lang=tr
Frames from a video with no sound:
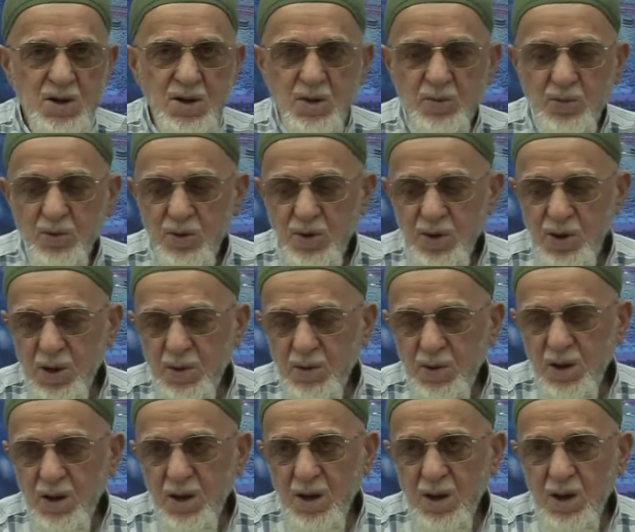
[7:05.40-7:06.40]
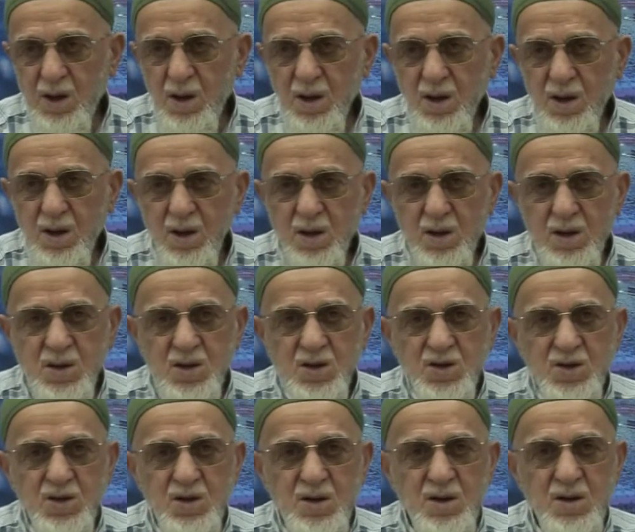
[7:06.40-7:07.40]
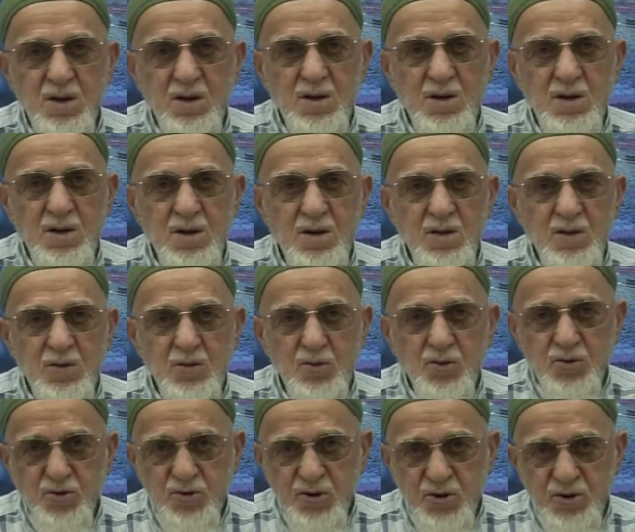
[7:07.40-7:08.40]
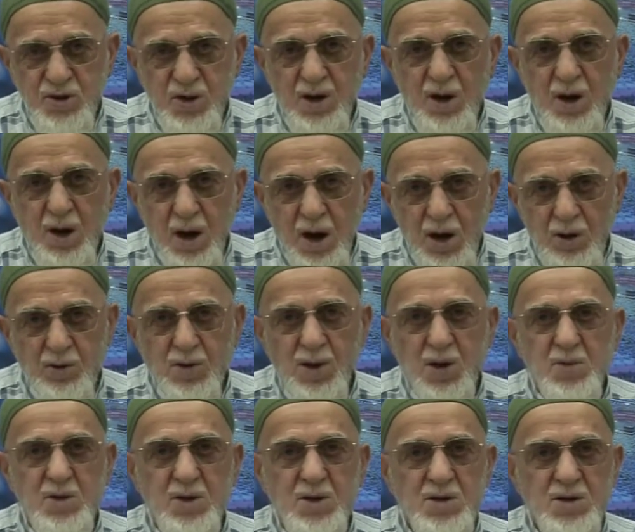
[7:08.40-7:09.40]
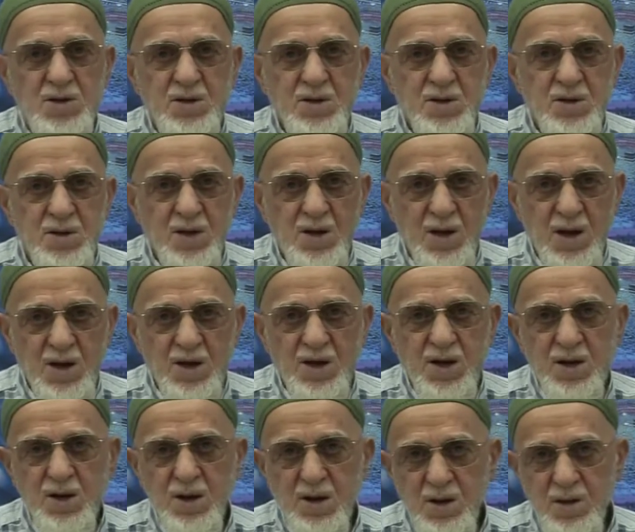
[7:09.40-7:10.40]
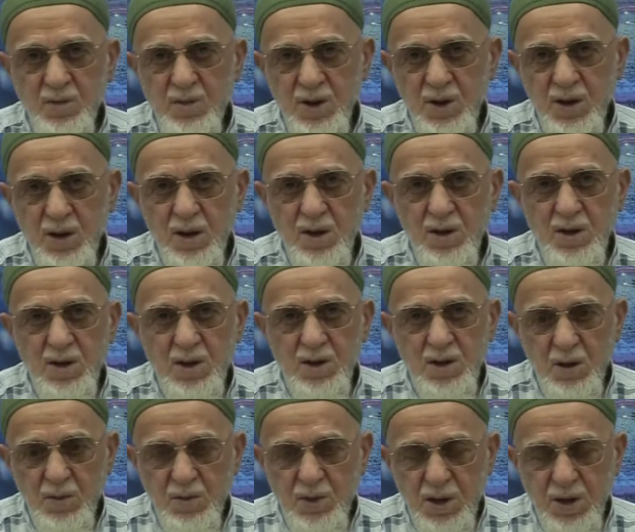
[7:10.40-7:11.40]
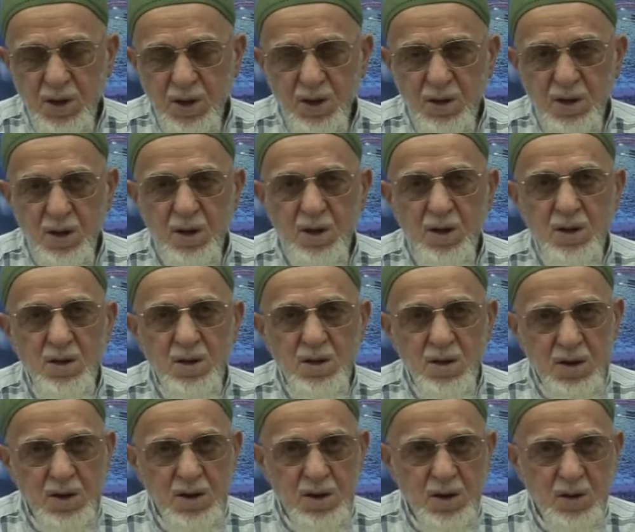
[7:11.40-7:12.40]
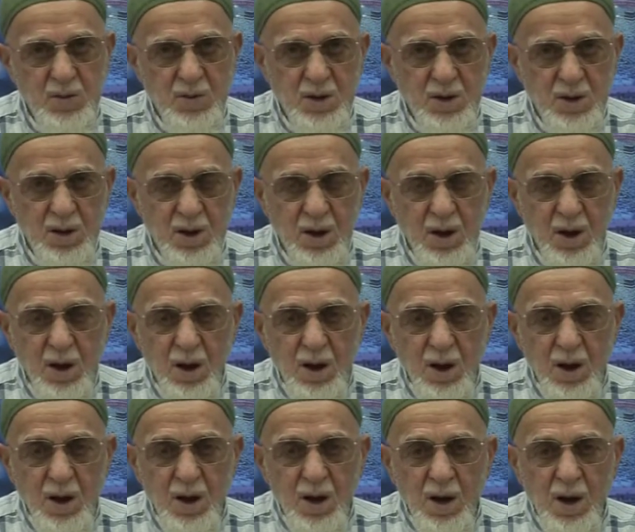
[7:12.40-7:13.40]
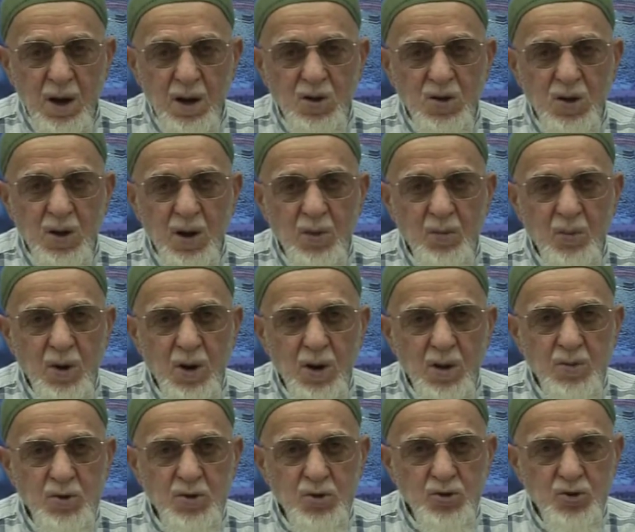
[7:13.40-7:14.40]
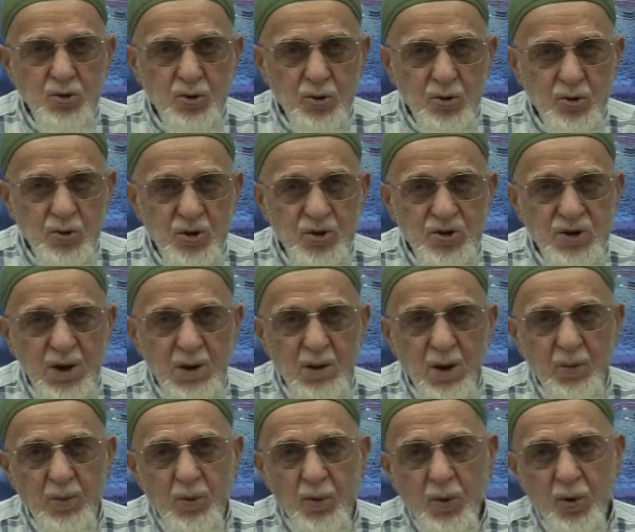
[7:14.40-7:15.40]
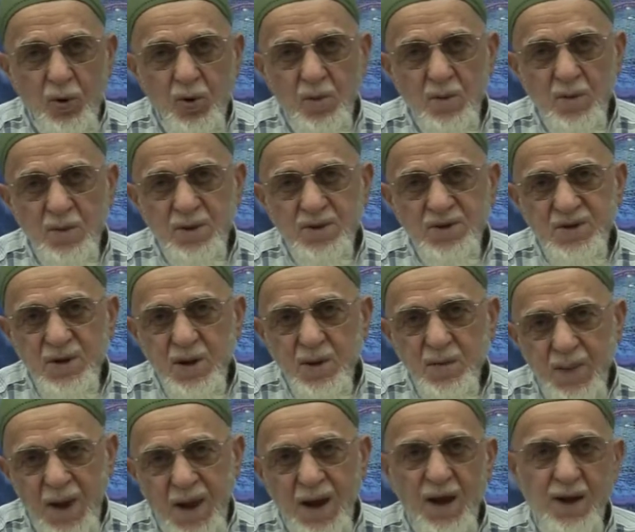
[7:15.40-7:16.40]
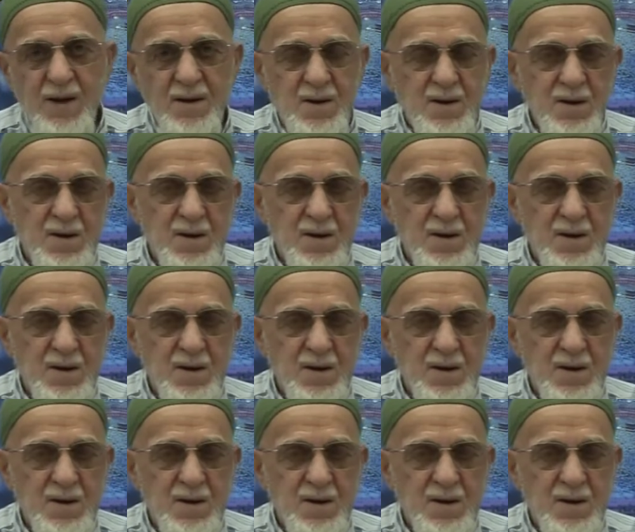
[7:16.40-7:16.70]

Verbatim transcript: Yine bunun gibi e, kişi e, gusül için hal olabilir erkeği hanıma da ihramdayken de yıkanabilir. Hatta böyle bir zorunlu sebep olmasa bile